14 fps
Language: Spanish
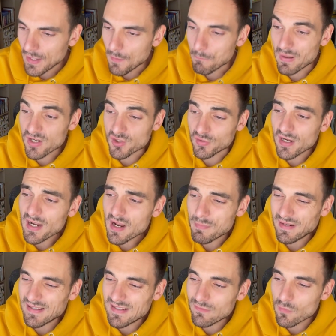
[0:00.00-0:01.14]
Versionar el
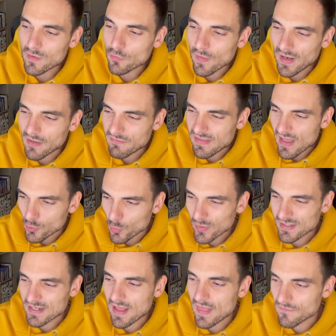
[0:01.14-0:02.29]
aperitivo de toda la vida no
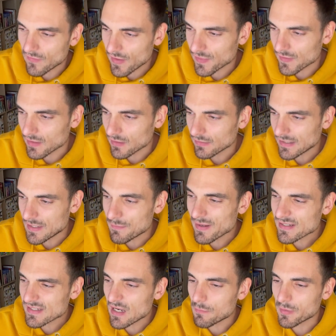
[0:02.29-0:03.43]
es nada fácil, y
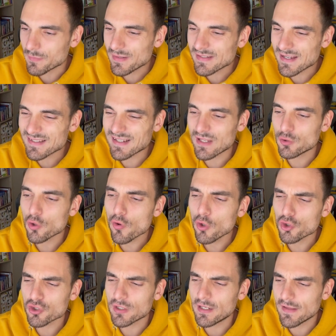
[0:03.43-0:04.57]
más si la premisa es que todos
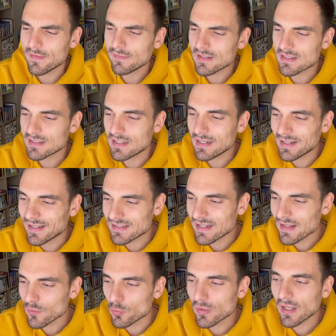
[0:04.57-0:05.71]
los ingredientes tienen que
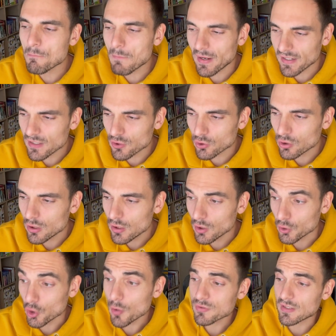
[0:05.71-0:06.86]
ser de origen marino.
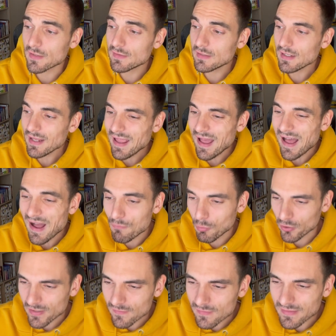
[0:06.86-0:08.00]
No obstante,
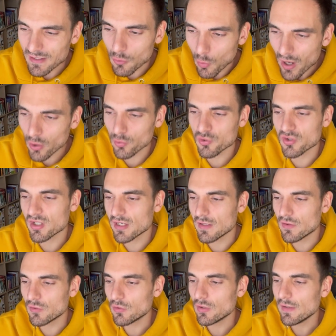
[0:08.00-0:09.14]
Aponiente lo ha
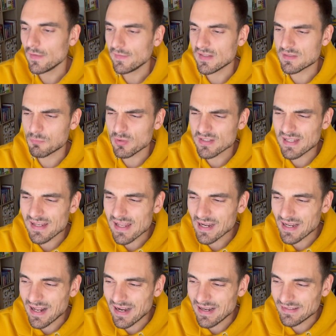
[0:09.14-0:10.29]
conseguido. Después de
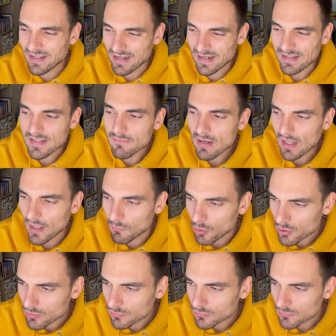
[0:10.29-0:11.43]
hallar la alternativa al
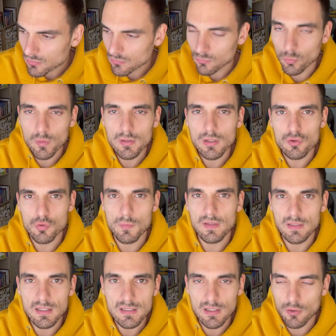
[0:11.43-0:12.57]
jamón, uy, eso me
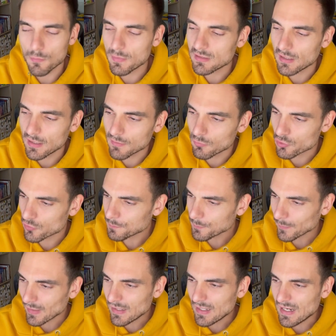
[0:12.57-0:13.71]
interesa, lo investigaremos.
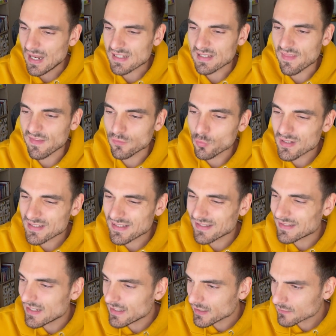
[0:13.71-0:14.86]
Las aceitunas ya
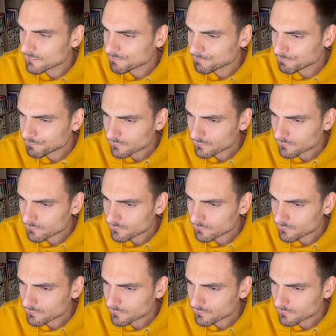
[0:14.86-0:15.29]
tienen